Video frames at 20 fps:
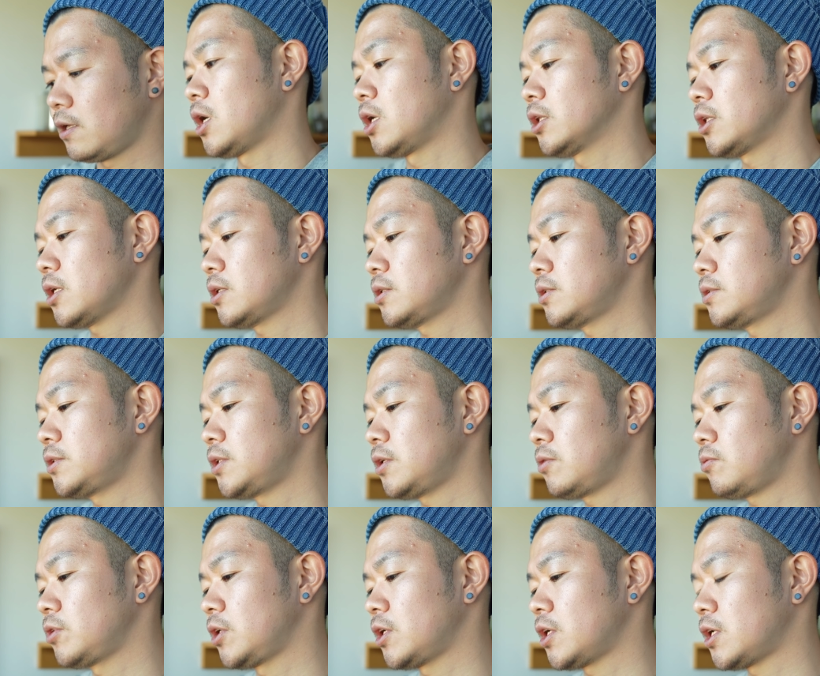
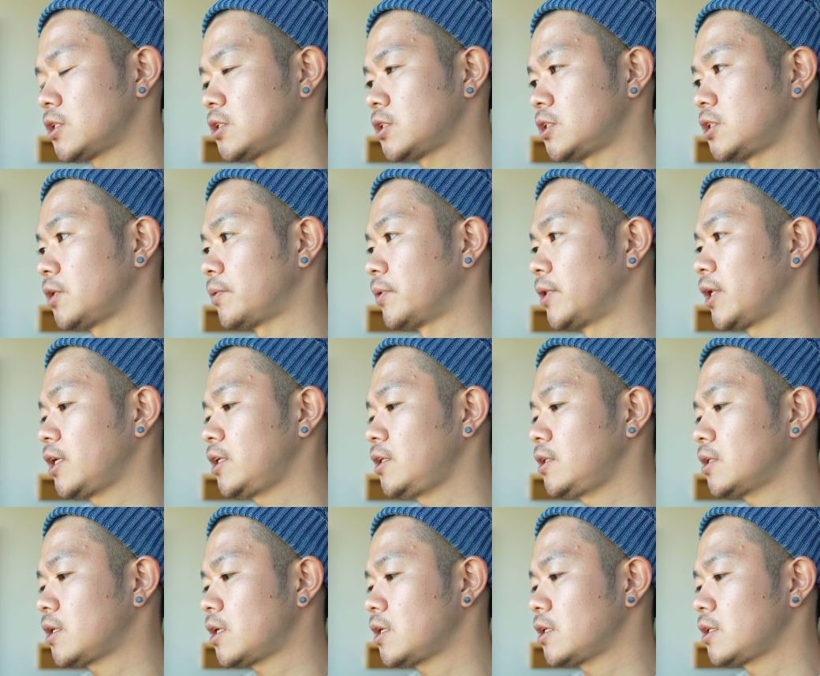アタックゼロに関してはなん
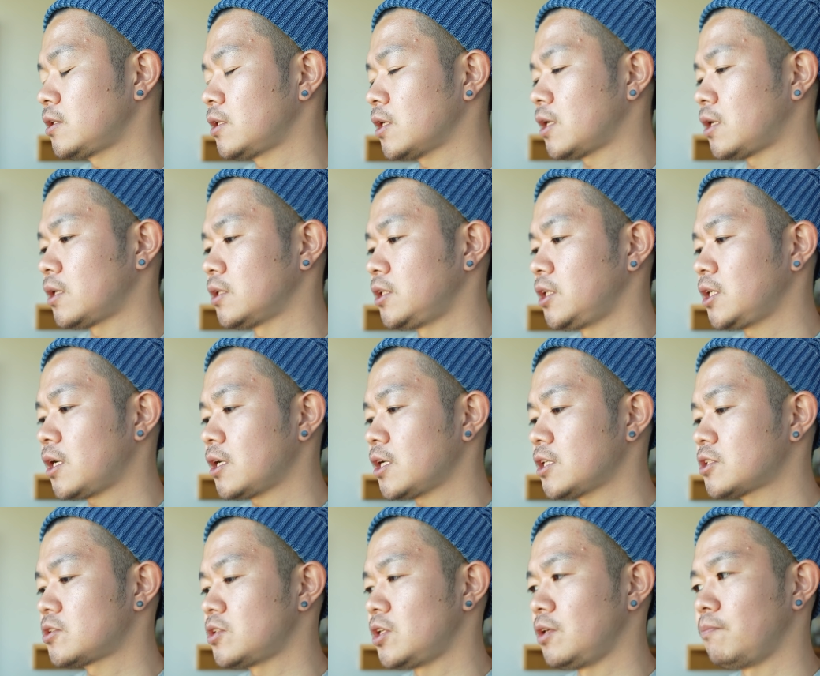やかんや2ヶ
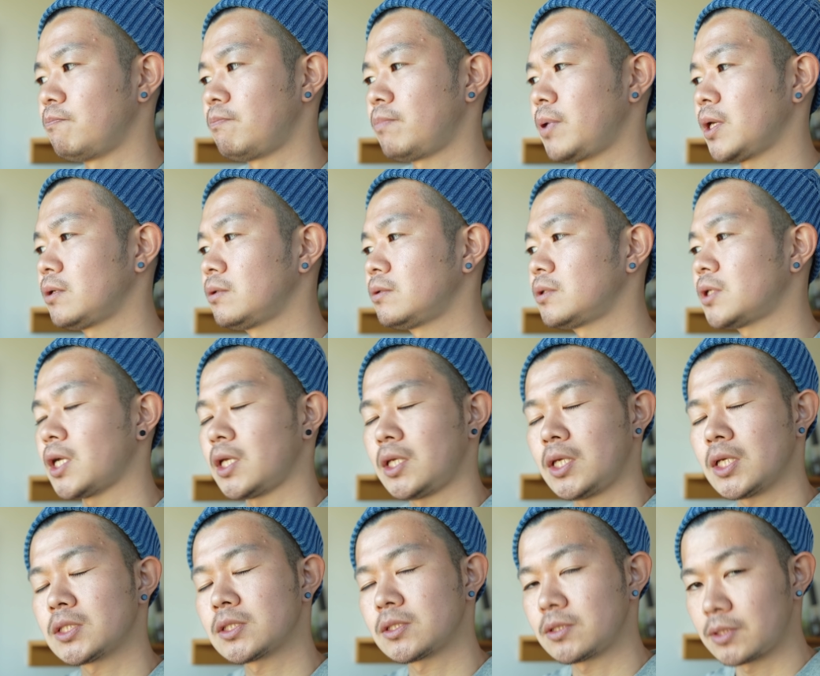月に一遍ぐらい
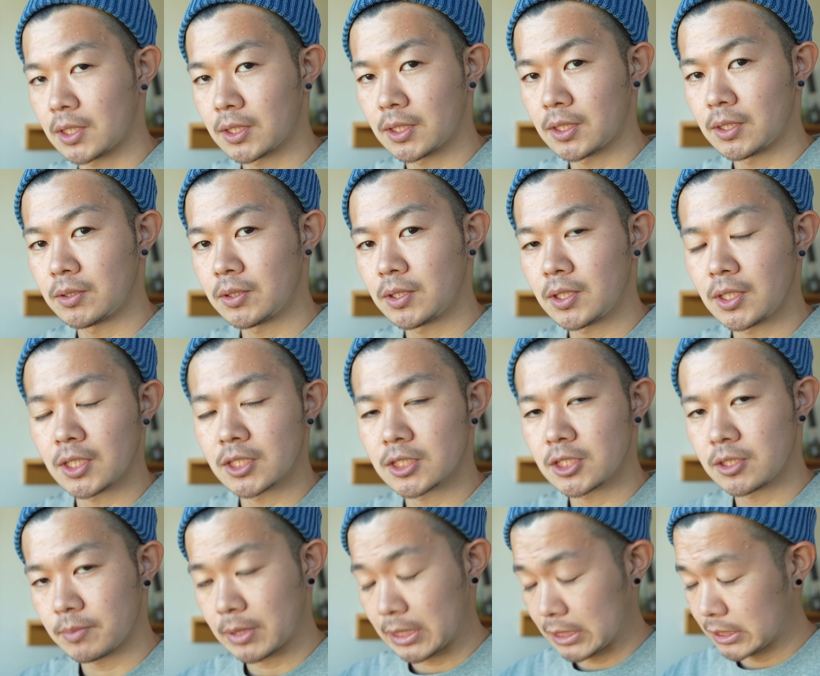安くなってる気が
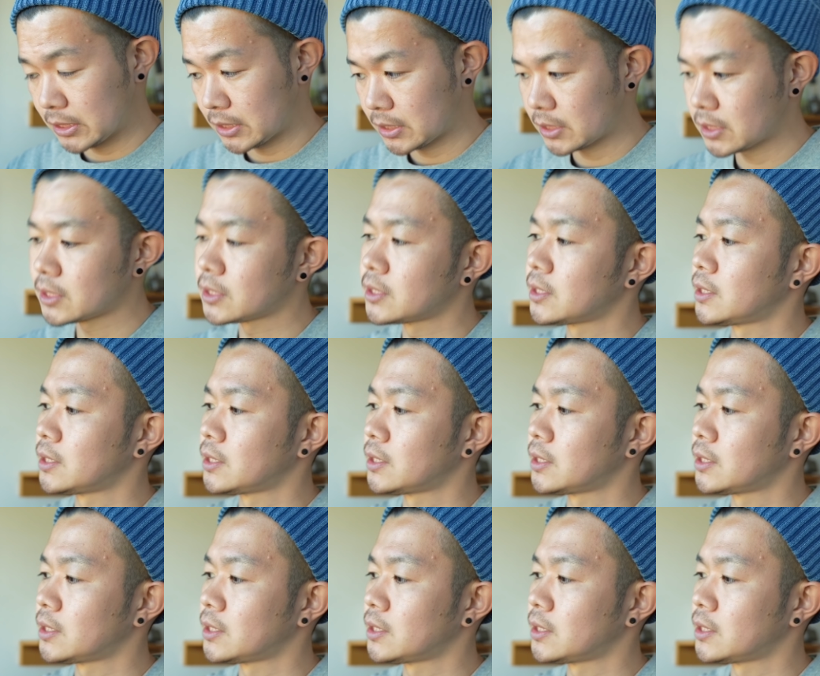します。